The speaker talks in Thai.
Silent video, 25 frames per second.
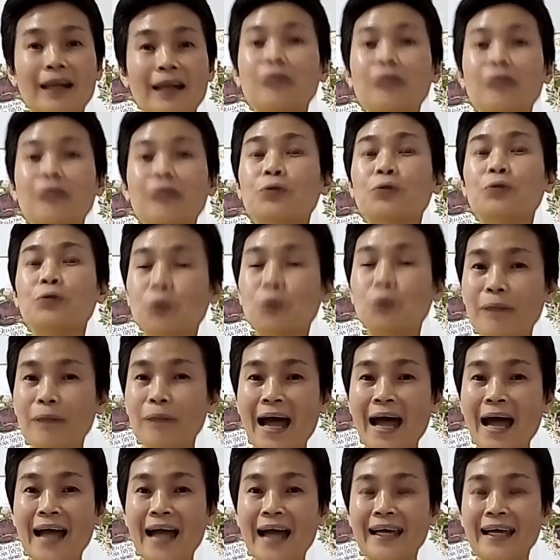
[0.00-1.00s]
เล่น YouTube
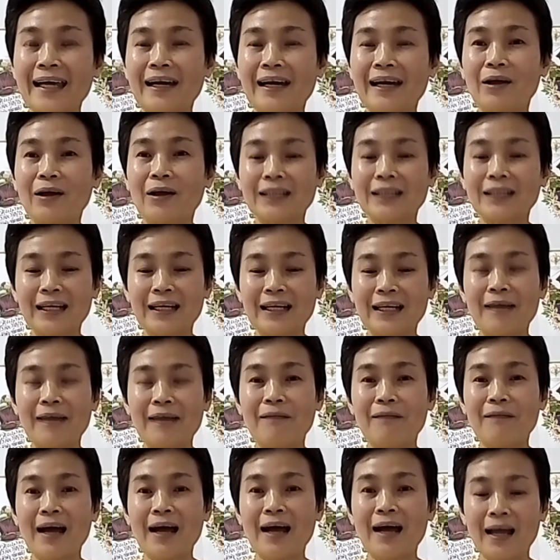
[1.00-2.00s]
ได้ เราก็จะแนะ
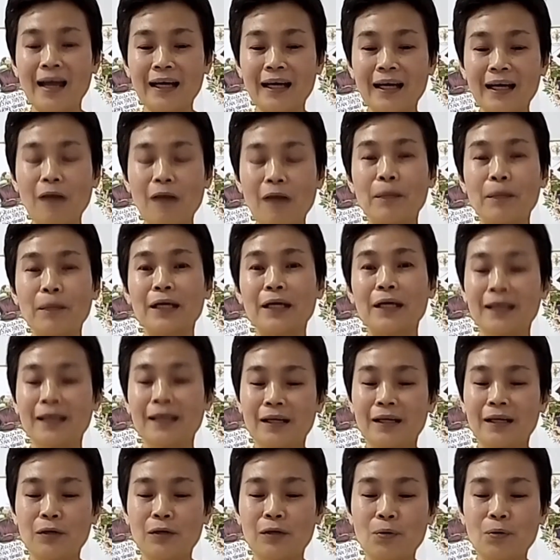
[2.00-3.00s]
นำว่าให้เข้าไป
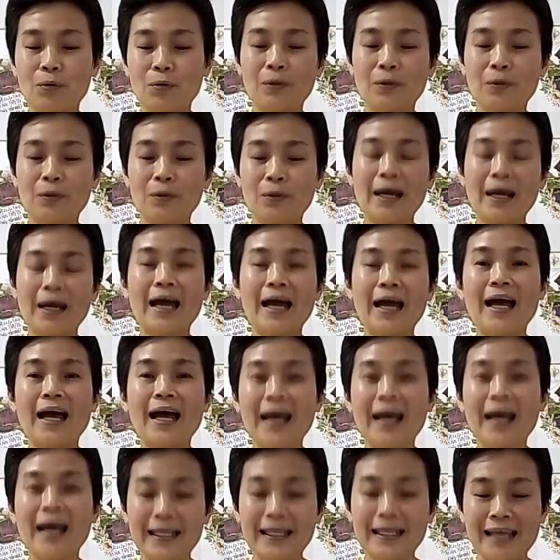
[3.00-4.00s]
ดูนะคะ
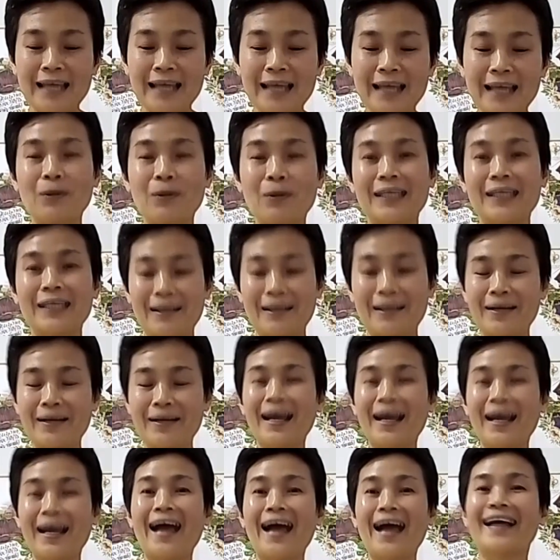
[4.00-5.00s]
อาจารย์หมอเขียว
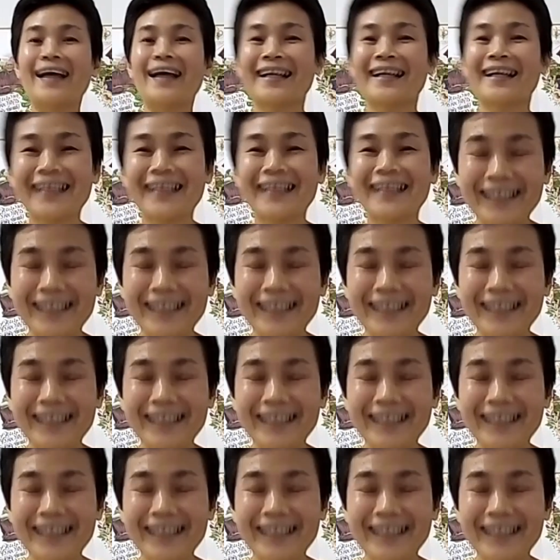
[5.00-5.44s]
นะคะ